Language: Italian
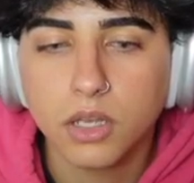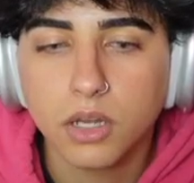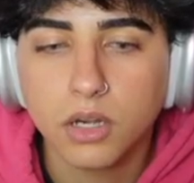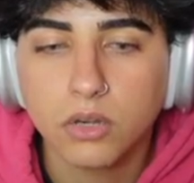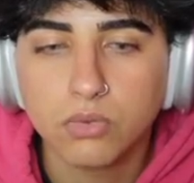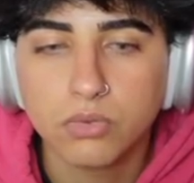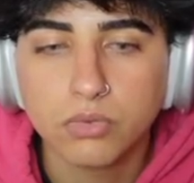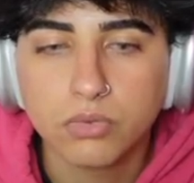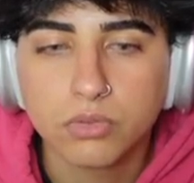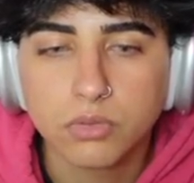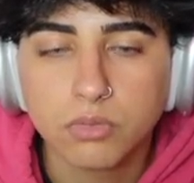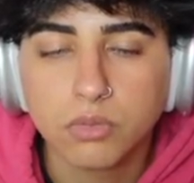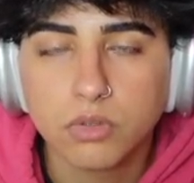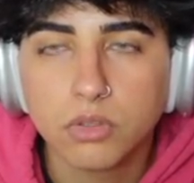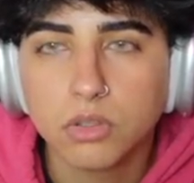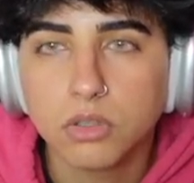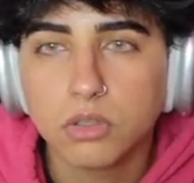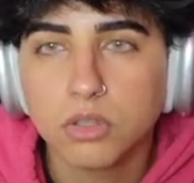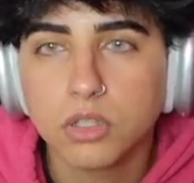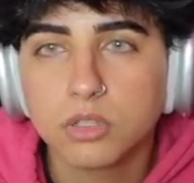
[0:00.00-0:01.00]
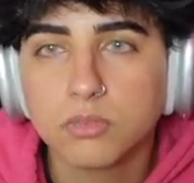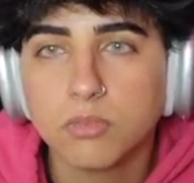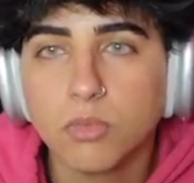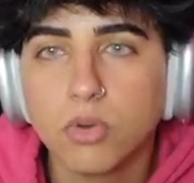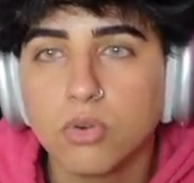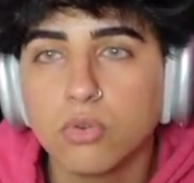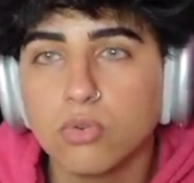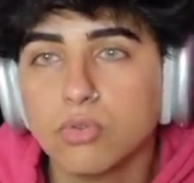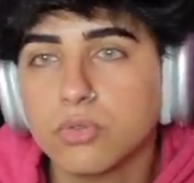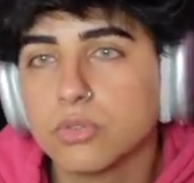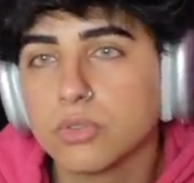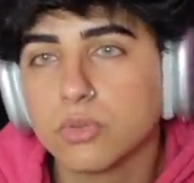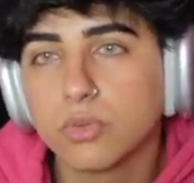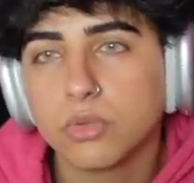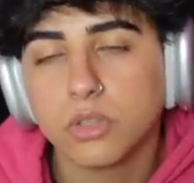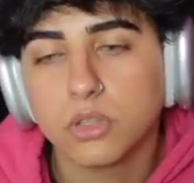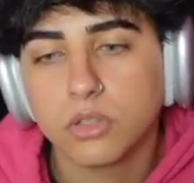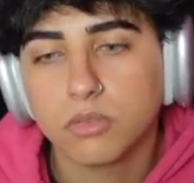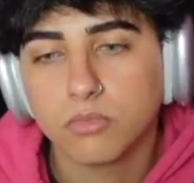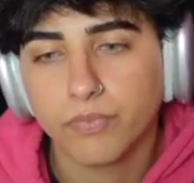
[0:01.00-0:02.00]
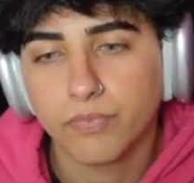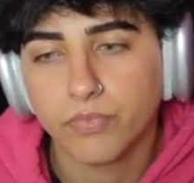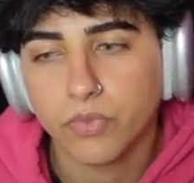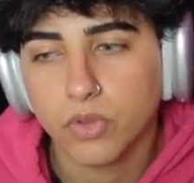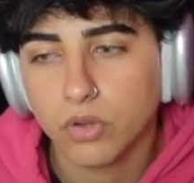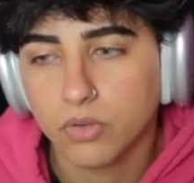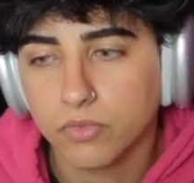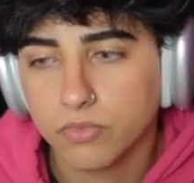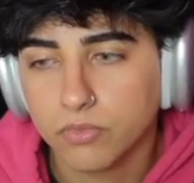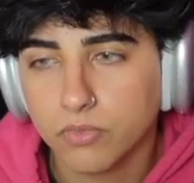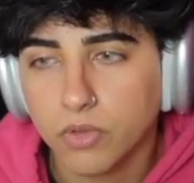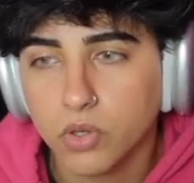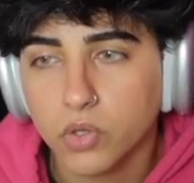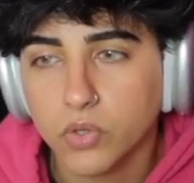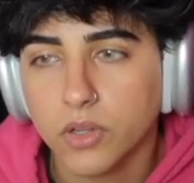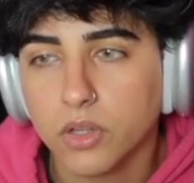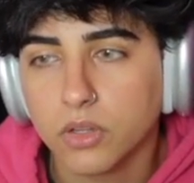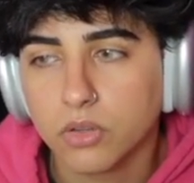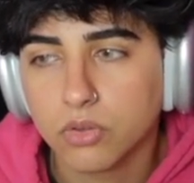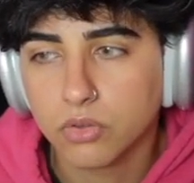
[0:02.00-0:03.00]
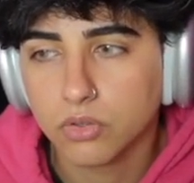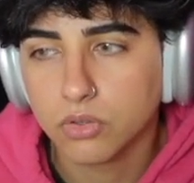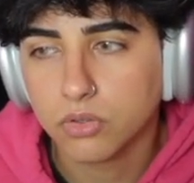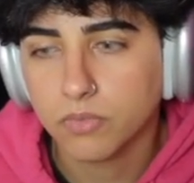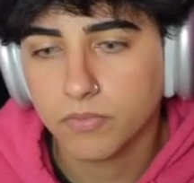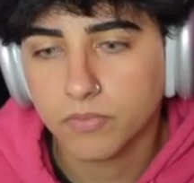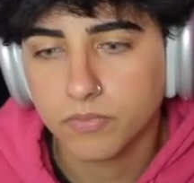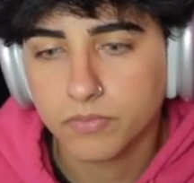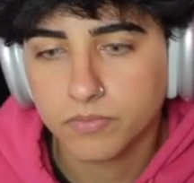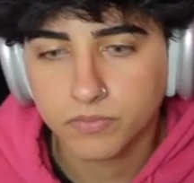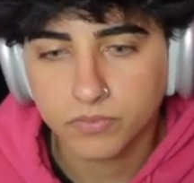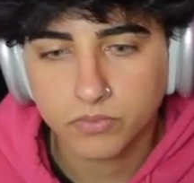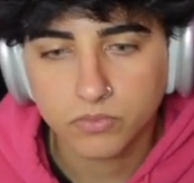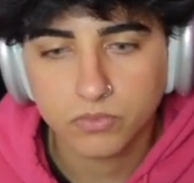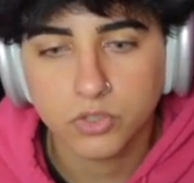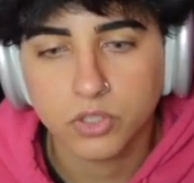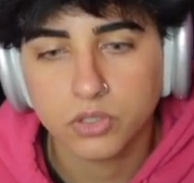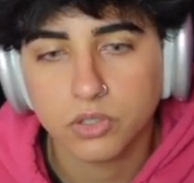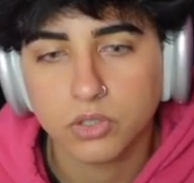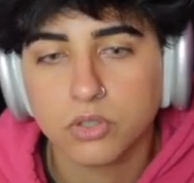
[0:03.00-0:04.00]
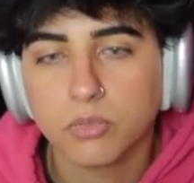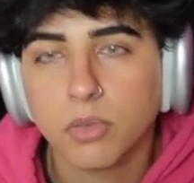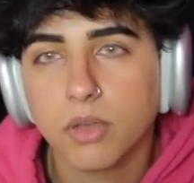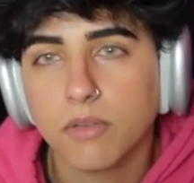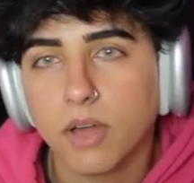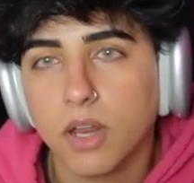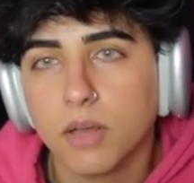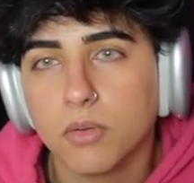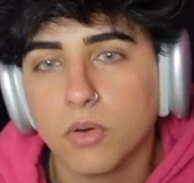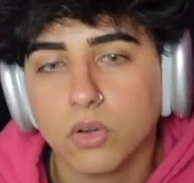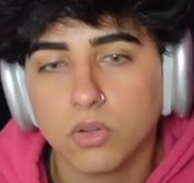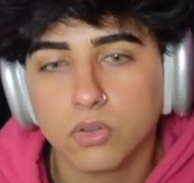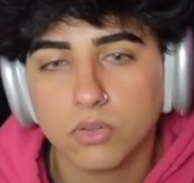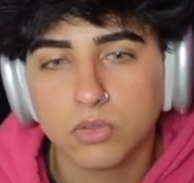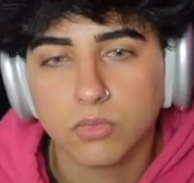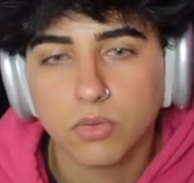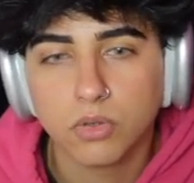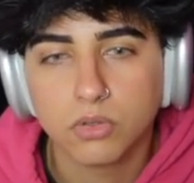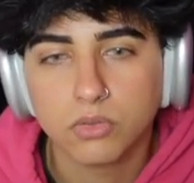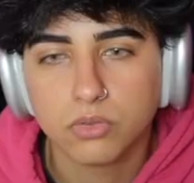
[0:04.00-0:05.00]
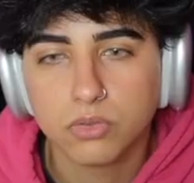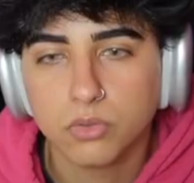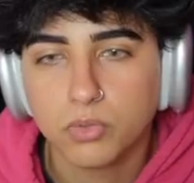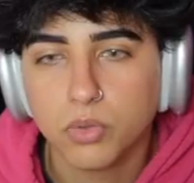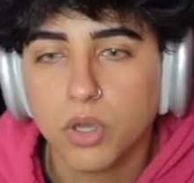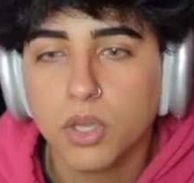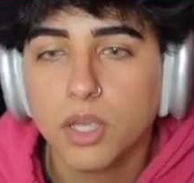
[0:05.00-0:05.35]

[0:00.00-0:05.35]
era lose, quindi small lose, quindi no, ve l'ho detto. Cioè secondo me vale molto molto di più.